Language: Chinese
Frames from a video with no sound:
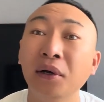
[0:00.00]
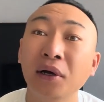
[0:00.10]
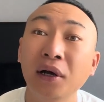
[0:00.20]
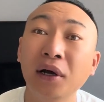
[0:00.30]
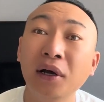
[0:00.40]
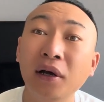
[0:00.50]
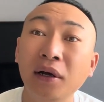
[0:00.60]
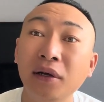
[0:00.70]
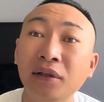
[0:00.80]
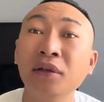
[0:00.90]

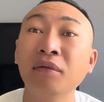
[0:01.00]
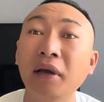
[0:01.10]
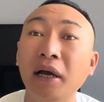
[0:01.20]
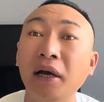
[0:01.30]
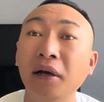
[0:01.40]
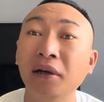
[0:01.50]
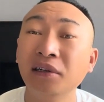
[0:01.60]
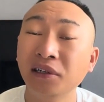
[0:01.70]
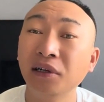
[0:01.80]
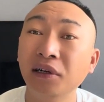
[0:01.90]
呃，丁俊伟啊，
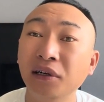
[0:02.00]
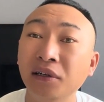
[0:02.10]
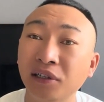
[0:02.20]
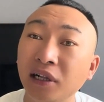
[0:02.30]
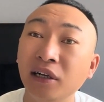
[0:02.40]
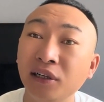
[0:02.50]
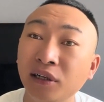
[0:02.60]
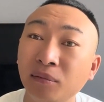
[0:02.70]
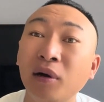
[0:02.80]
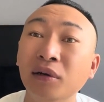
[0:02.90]
是实在
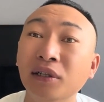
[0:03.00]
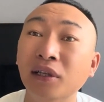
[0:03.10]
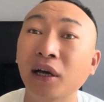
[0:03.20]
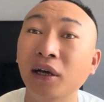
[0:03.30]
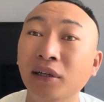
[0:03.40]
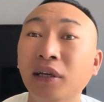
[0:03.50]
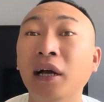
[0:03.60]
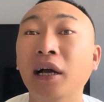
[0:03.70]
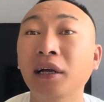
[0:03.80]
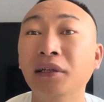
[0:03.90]
是不好意思啊，你
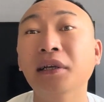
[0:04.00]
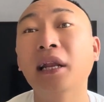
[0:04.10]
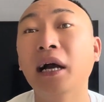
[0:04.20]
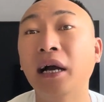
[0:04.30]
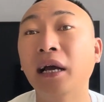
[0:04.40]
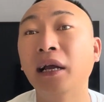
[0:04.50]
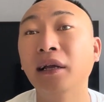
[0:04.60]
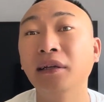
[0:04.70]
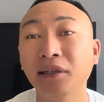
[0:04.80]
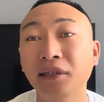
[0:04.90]
看你俩
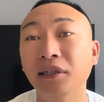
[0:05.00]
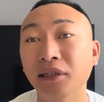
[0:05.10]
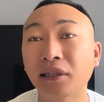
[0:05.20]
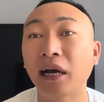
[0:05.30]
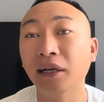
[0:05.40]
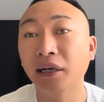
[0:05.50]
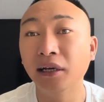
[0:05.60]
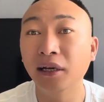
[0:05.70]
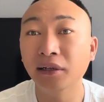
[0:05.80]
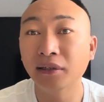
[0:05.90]
还一起打这
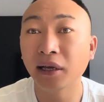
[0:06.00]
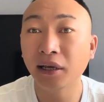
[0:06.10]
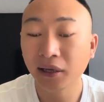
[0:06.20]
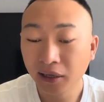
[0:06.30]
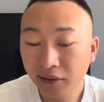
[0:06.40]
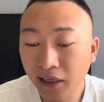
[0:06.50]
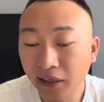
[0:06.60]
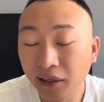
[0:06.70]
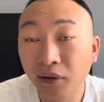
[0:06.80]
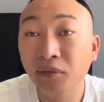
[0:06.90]
个谁，打
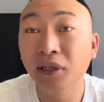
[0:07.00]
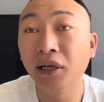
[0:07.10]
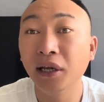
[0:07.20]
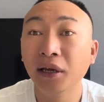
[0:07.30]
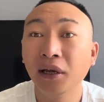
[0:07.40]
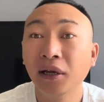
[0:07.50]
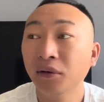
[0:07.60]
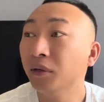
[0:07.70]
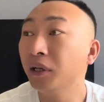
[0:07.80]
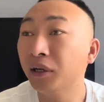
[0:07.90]
这个胡景丽，
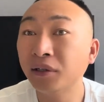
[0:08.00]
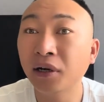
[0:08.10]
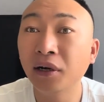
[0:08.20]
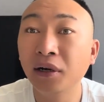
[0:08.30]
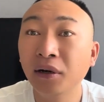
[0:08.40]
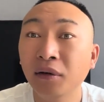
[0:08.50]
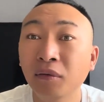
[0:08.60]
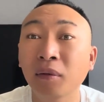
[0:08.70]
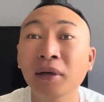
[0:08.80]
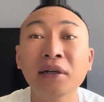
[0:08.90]
说这个事儿我们